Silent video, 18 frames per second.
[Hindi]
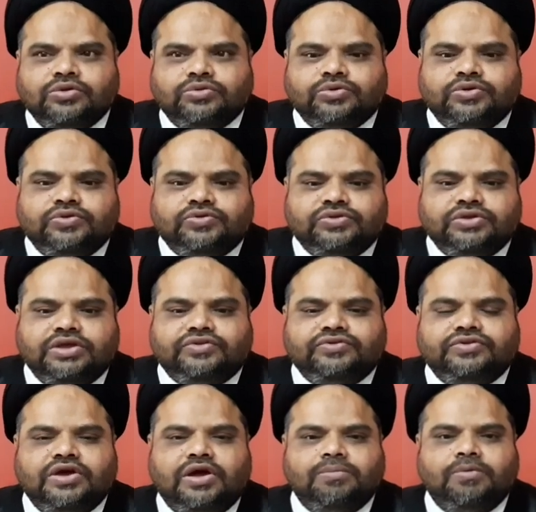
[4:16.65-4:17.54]
तो इससे
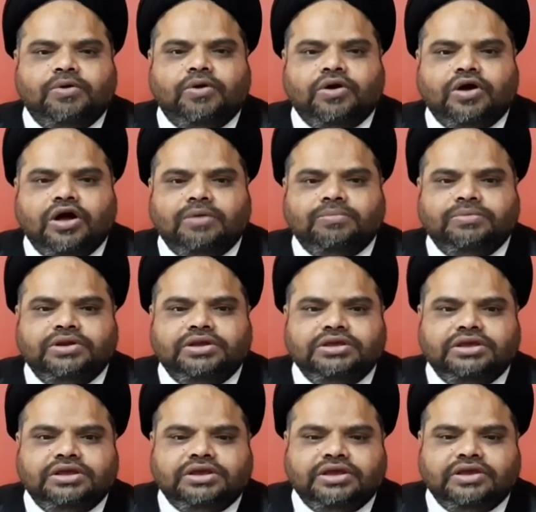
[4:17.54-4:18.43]
अच्छा मौका अब
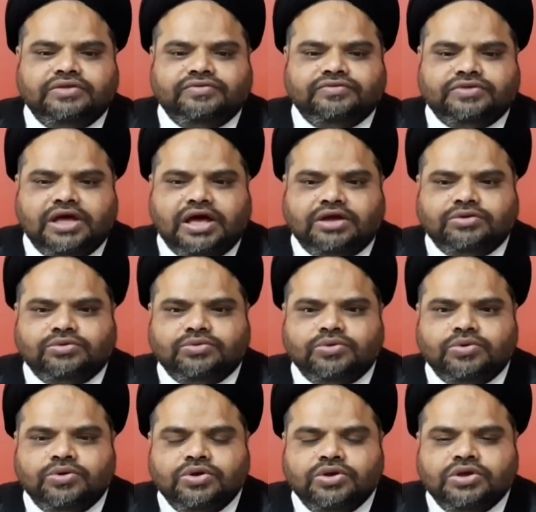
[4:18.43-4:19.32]
नहीं है कि इंसान
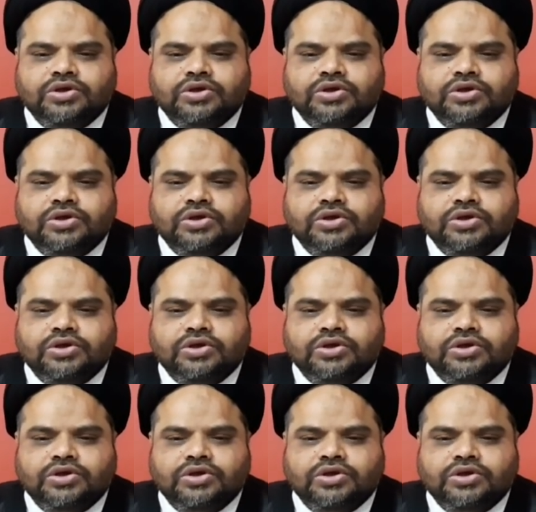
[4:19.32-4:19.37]
को